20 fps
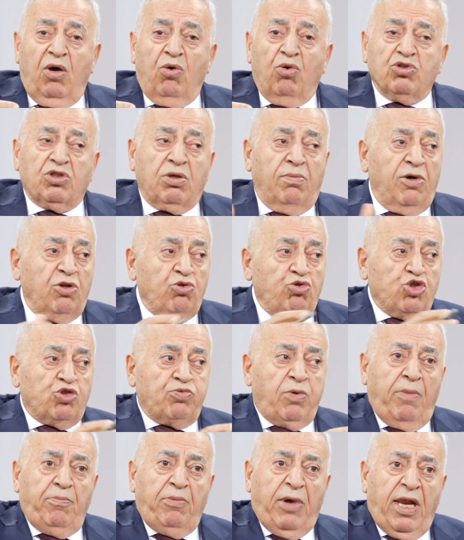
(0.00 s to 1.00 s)
o zaman
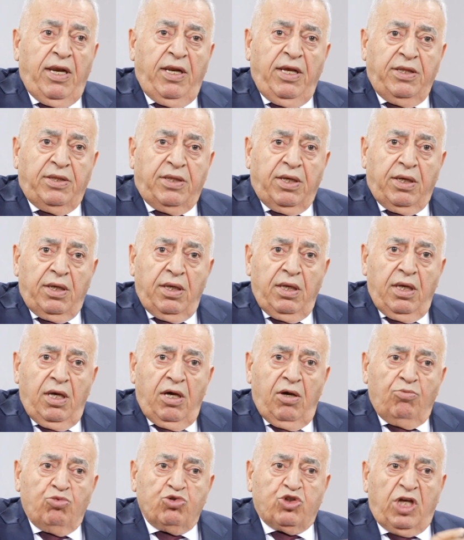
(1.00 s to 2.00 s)
düşman belliydi.
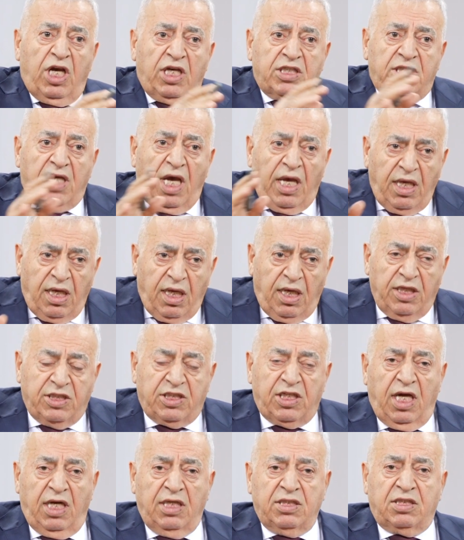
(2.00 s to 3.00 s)
Bu 80 yıl
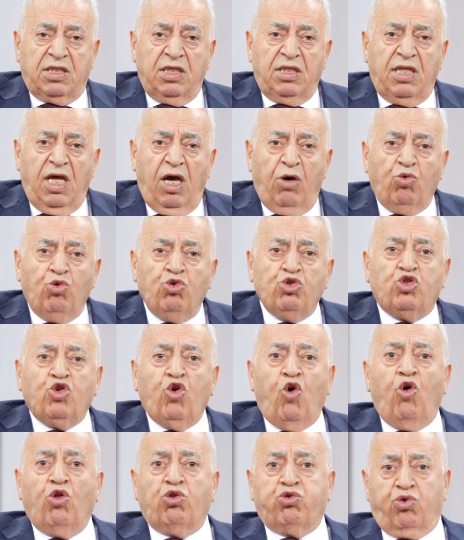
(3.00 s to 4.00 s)
içerisinde
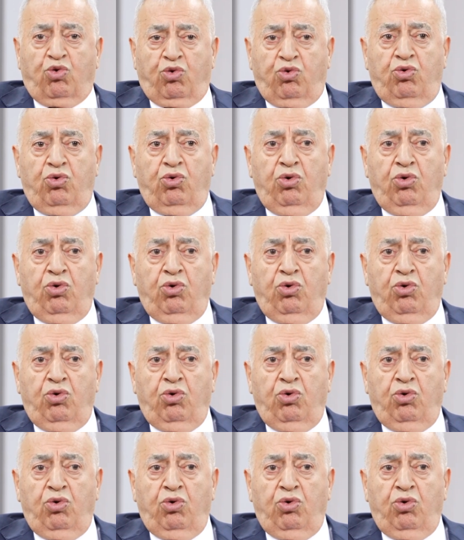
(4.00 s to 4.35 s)
ucu olduk.